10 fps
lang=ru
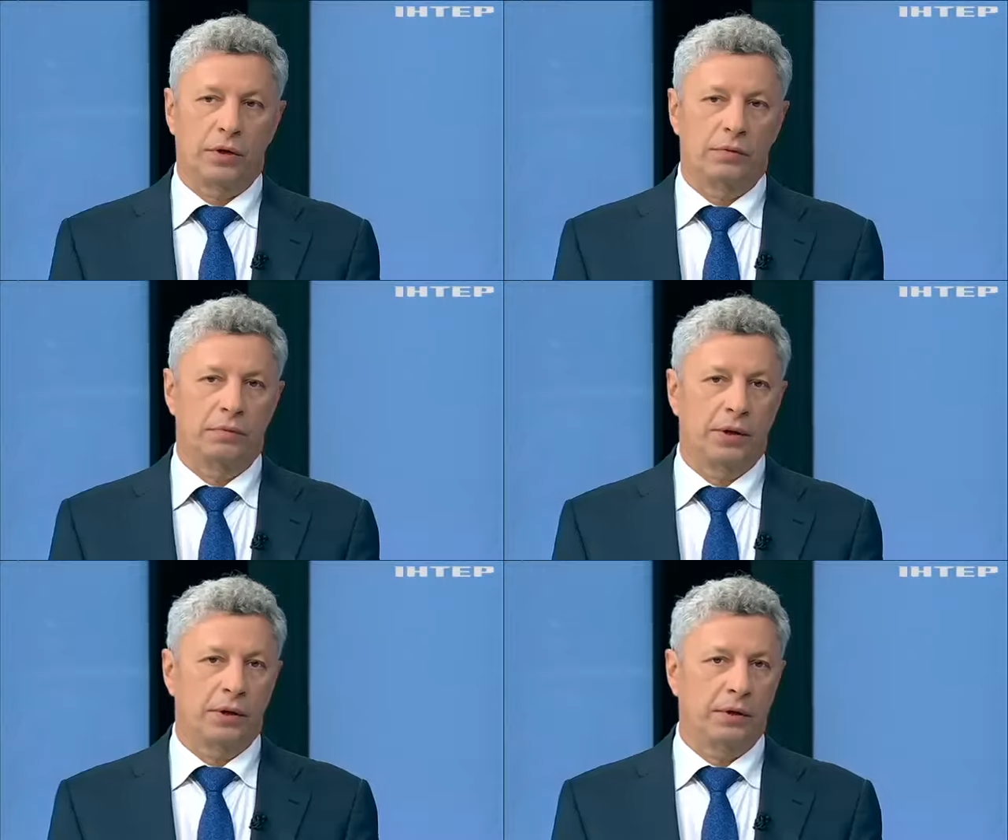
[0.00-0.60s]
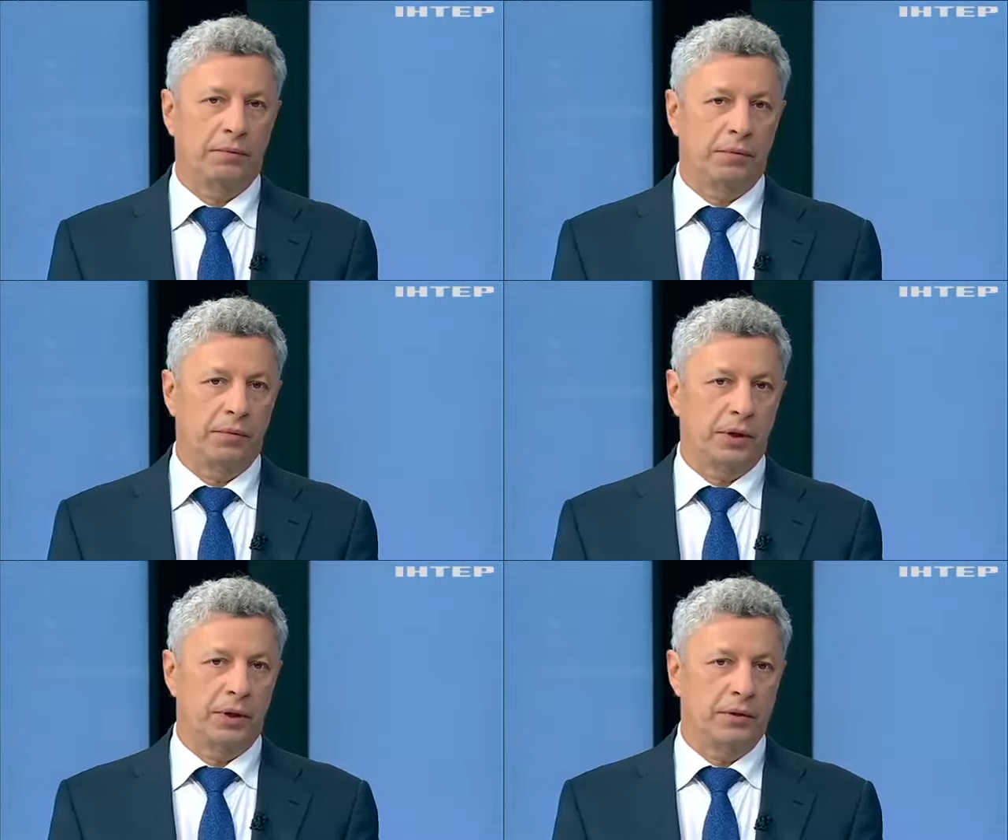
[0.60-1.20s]
Раду, приехало
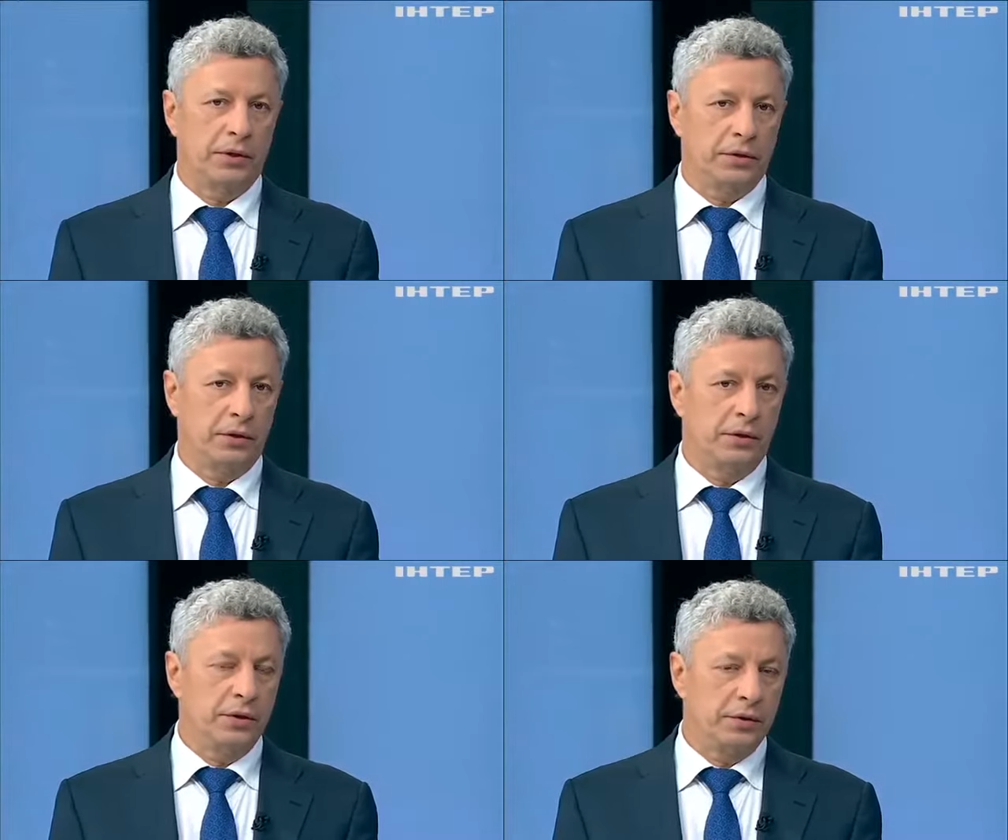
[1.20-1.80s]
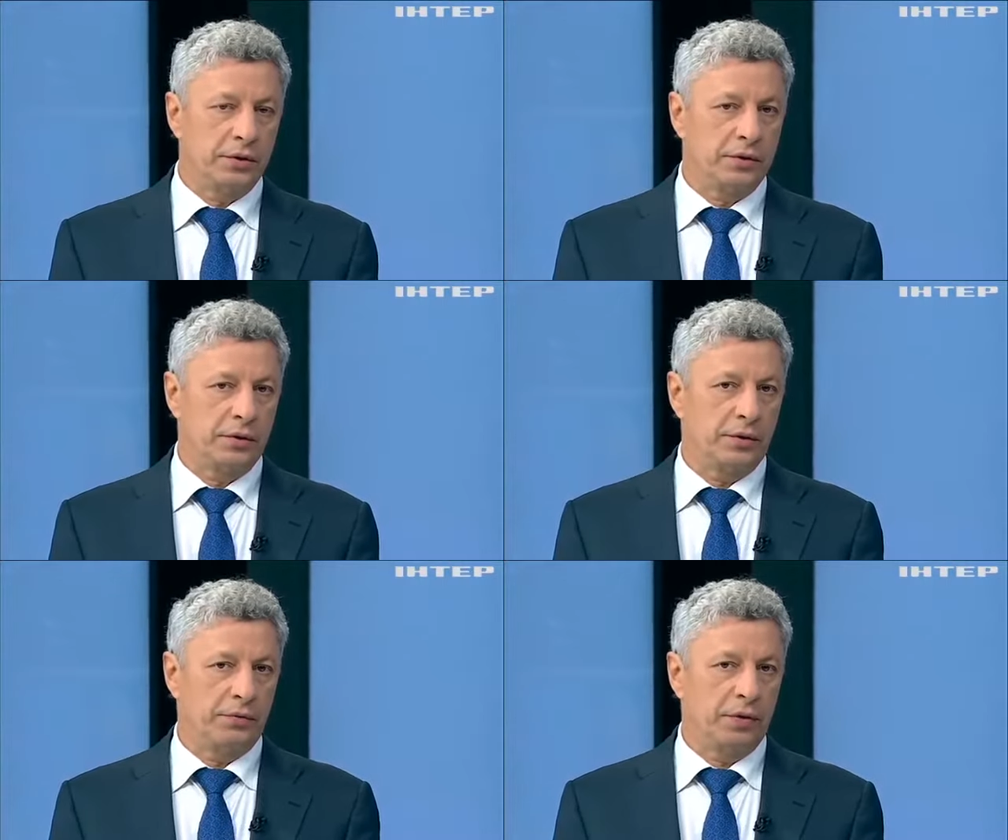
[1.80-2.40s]
примерно 10 тысяч
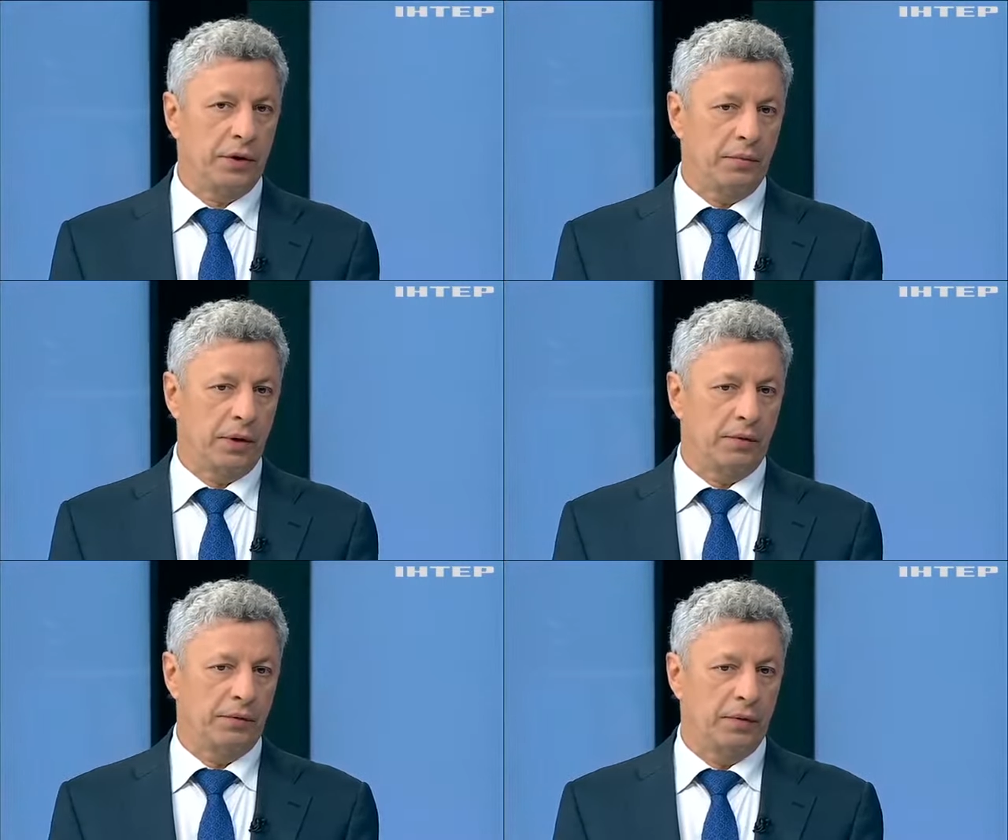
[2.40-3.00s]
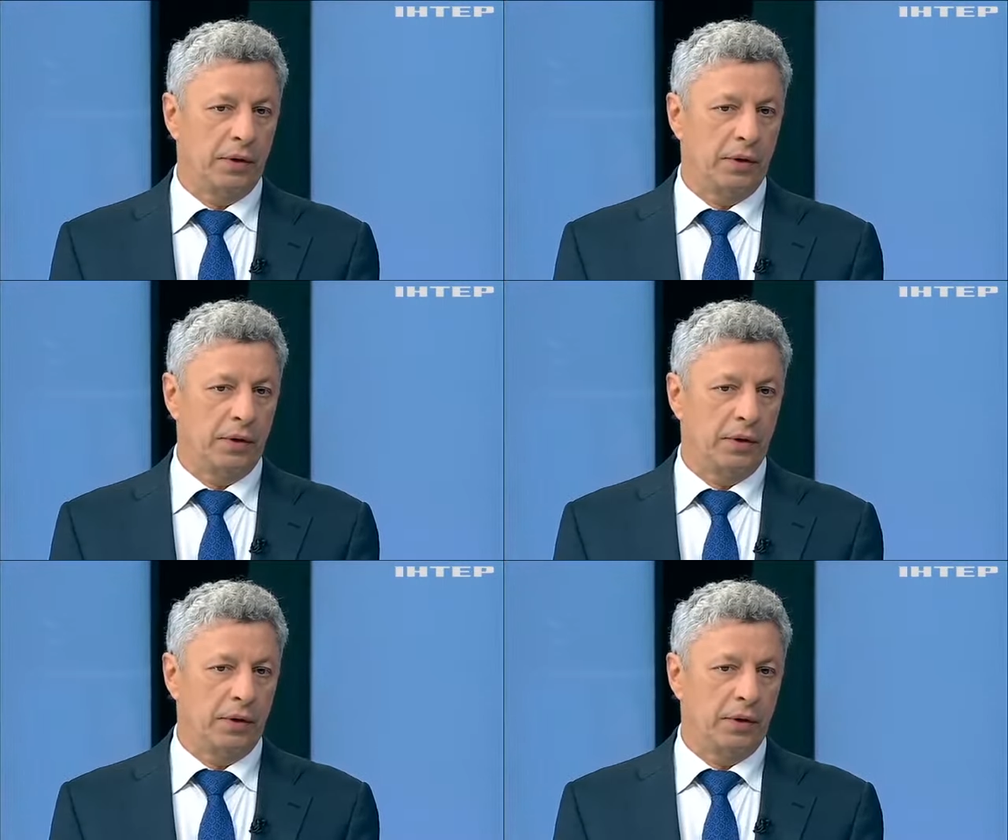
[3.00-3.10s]
э, фермеров.